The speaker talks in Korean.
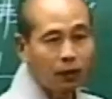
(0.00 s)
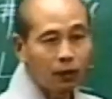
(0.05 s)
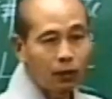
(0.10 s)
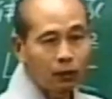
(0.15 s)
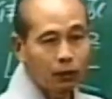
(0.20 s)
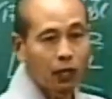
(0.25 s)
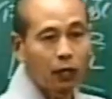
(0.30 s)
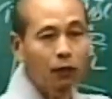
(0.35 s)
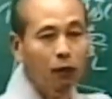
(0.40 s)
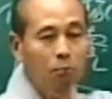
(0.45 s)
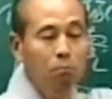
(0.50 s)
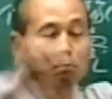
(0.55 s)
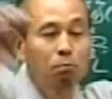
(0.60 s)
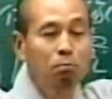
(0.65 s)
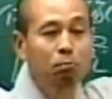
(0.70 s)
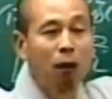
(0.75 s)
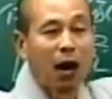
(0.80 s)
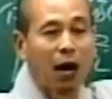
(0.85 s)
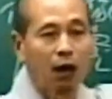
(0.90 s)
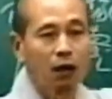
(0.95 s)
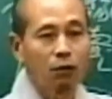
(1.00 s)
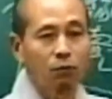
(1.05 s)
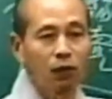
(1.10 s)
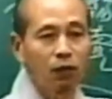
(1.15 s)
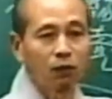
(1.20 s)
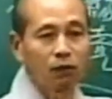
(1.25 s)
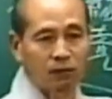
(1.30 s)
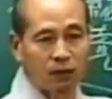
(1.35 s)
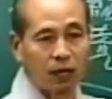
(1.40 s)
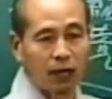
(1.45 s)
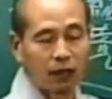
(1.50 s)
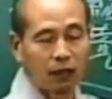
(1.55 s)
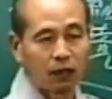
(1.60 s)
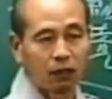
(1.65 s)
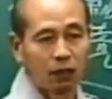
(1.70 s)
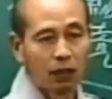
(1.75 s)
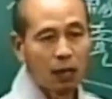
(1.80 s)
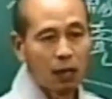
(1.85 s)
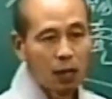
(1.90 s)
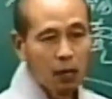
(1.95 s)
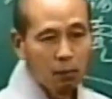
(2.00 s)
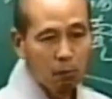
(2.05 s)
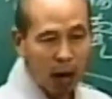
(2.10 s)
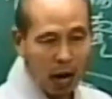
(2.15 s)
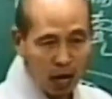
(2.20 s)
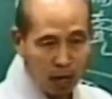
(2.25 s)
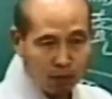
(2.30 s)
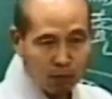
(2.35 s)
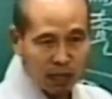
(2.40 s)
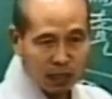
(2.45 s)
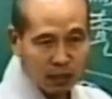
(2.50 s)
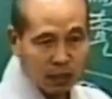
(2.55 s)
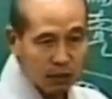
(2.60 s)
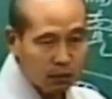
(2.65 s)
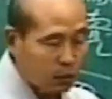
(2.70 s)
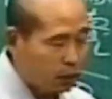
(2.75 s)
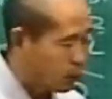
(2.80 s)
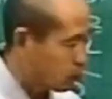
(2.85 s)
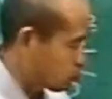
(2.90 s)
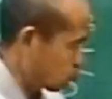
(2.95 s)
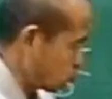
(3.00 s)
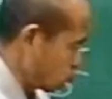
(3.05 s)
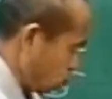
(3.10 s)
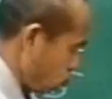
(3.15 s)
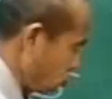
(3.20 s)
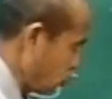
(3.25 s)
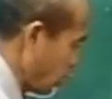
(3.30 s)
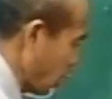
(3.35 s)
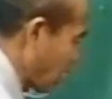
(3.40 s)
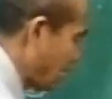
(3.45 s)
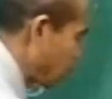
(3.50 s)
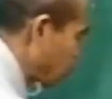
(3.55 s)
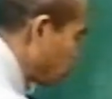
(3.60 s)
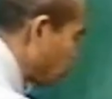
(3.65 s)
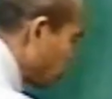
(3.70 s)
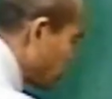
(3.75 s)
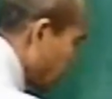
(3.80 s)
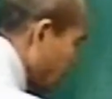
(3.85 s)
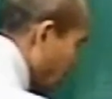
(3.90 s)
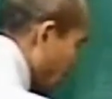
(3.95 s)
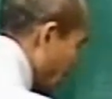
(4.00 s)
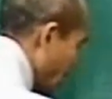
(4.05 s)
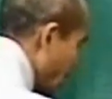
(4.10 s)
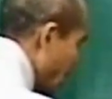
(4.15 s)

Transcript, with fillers: 대는 마음을 가리키는 마음같이 더 위대한 존재가